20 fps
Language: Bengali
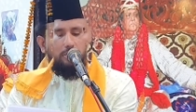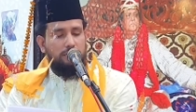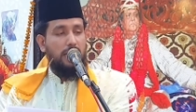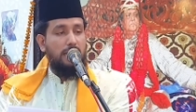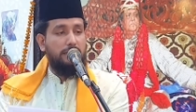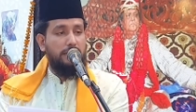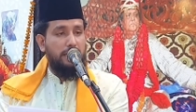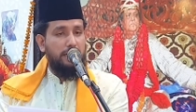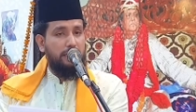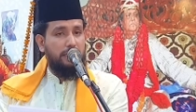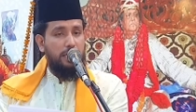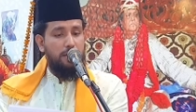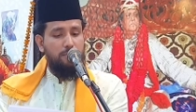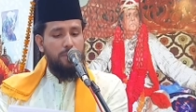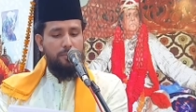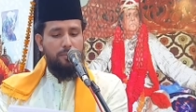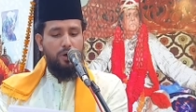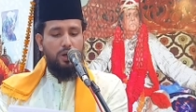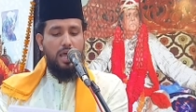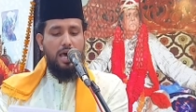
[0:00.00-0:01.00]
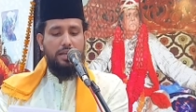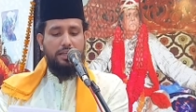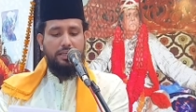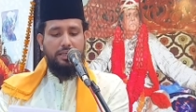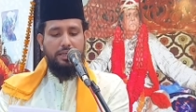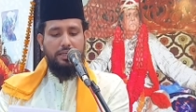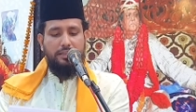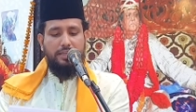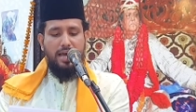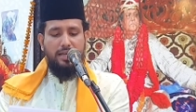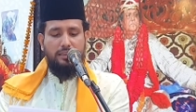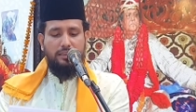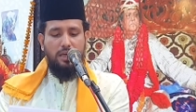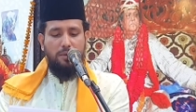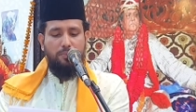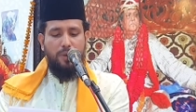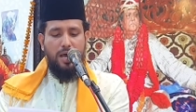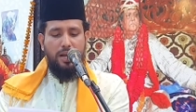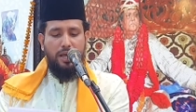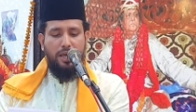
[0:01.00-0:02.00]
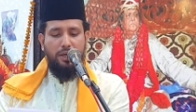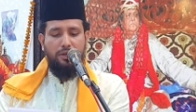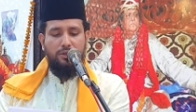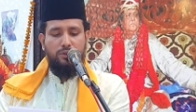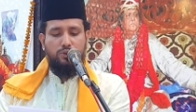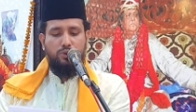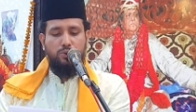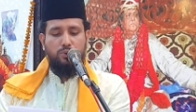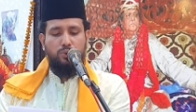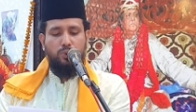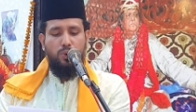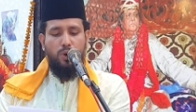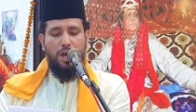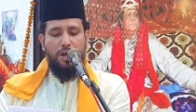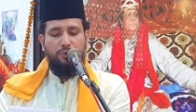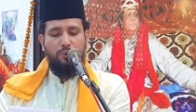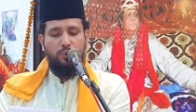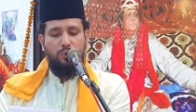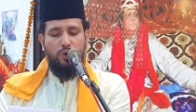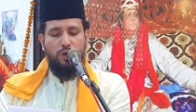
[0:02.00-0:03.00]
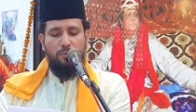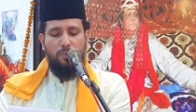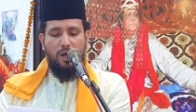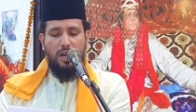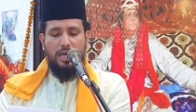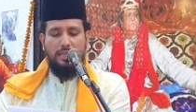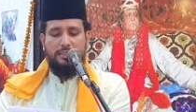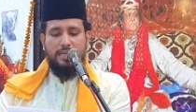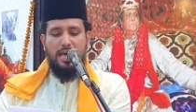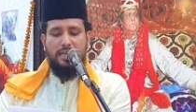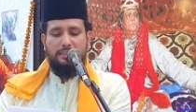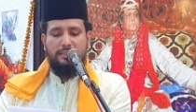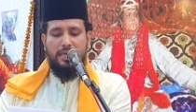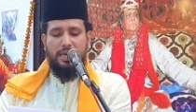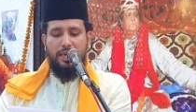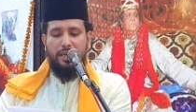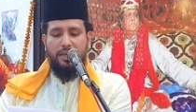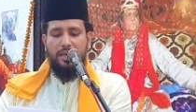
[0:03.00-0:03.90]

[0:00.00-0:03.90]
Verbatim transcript: তাদেরকেই বা বলার কি থাকতে পারে শুধু এটুকুই বলা যায় যে